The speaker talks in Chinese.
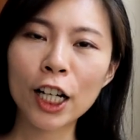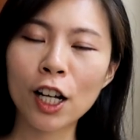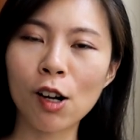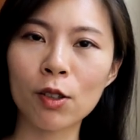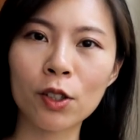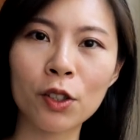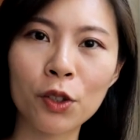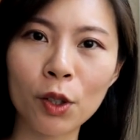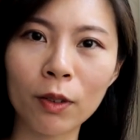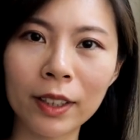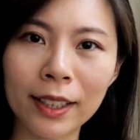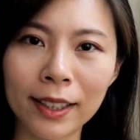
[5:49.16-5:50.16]
考试
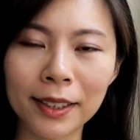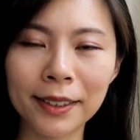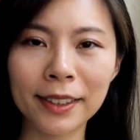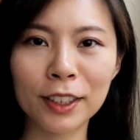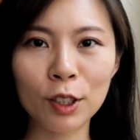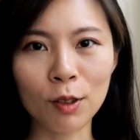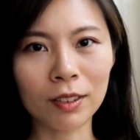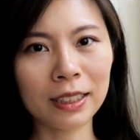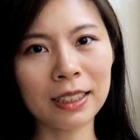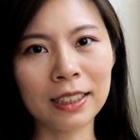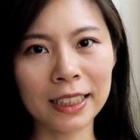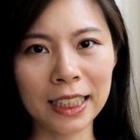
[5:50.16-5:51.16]
中的这种
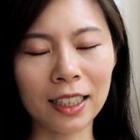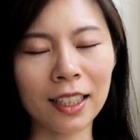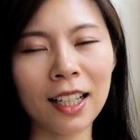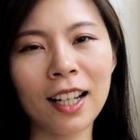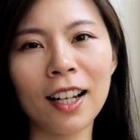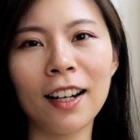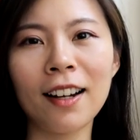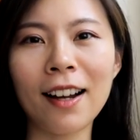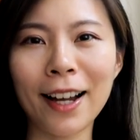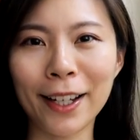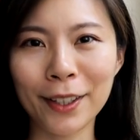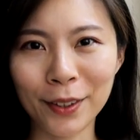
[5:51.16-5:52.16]
自信。
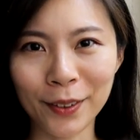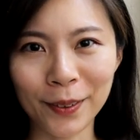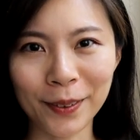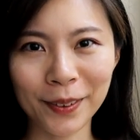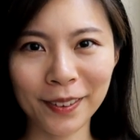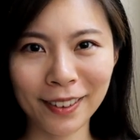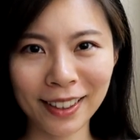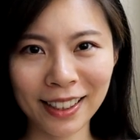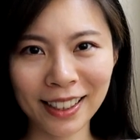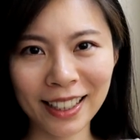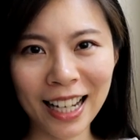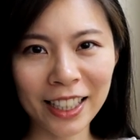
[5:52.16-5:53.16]
还有
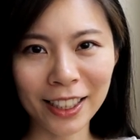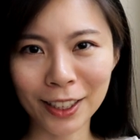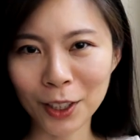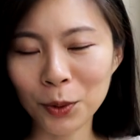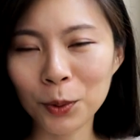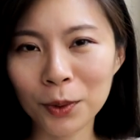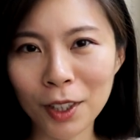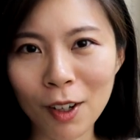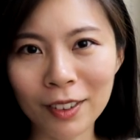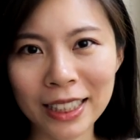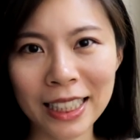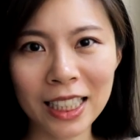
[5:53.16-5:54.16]
他人的互
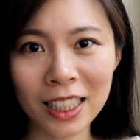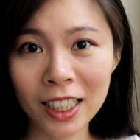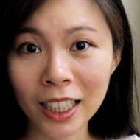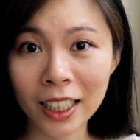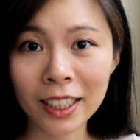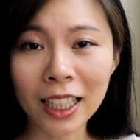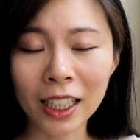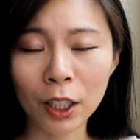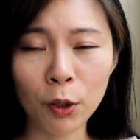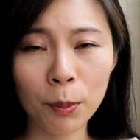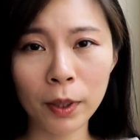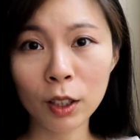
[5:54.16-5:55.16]
动，其实是影响你
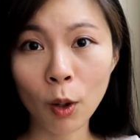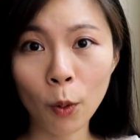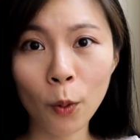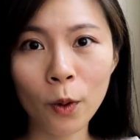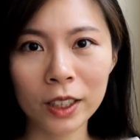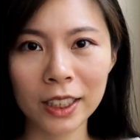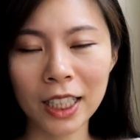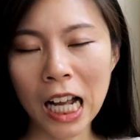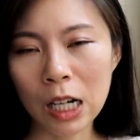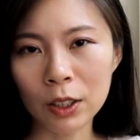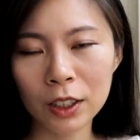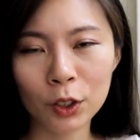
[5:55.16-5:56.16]
会不会通过这个
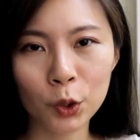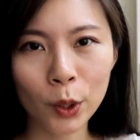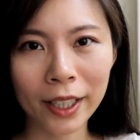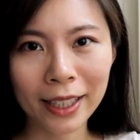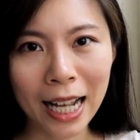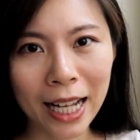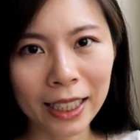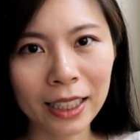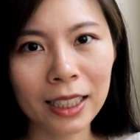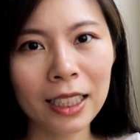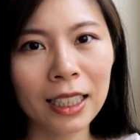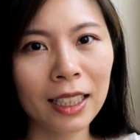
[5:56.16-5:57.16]
考试最大
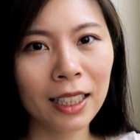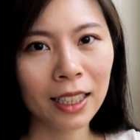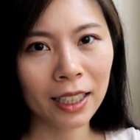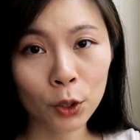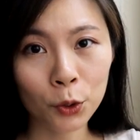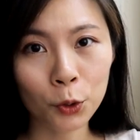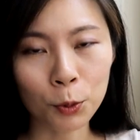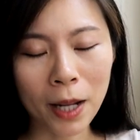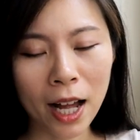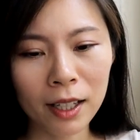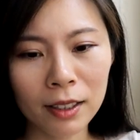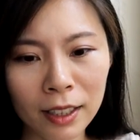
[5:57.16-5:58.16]
的因素
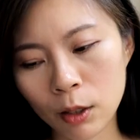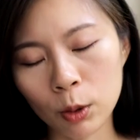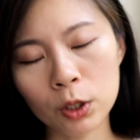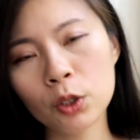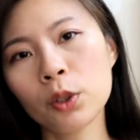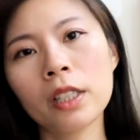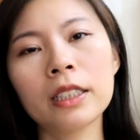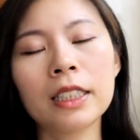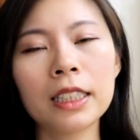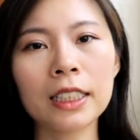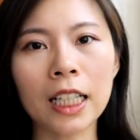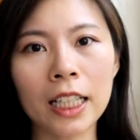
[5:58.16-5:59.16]
吧。呃，我是觉得
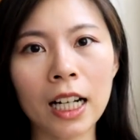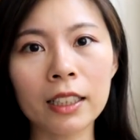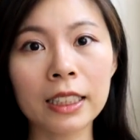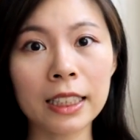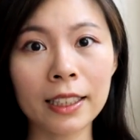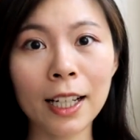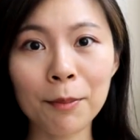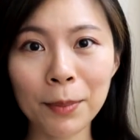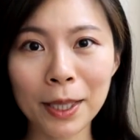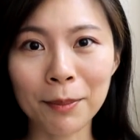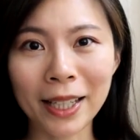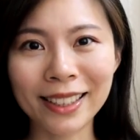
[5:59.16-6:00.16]
至少要尽量
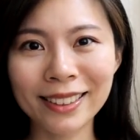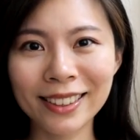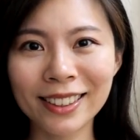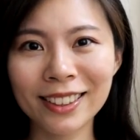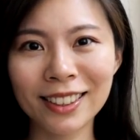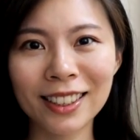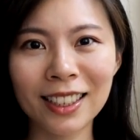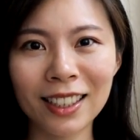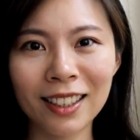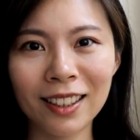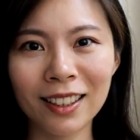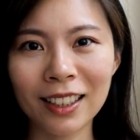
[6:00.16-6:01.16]
避免
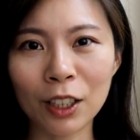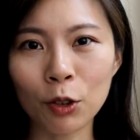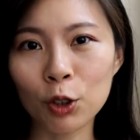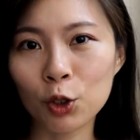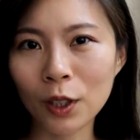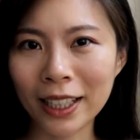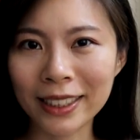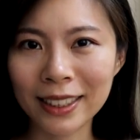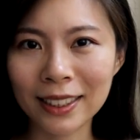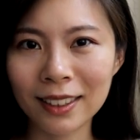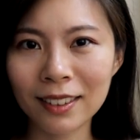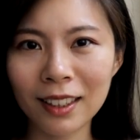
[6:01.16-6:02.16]
很多赘
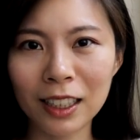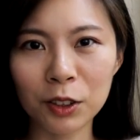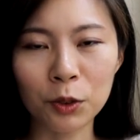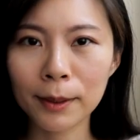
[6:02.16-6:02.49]
词，例如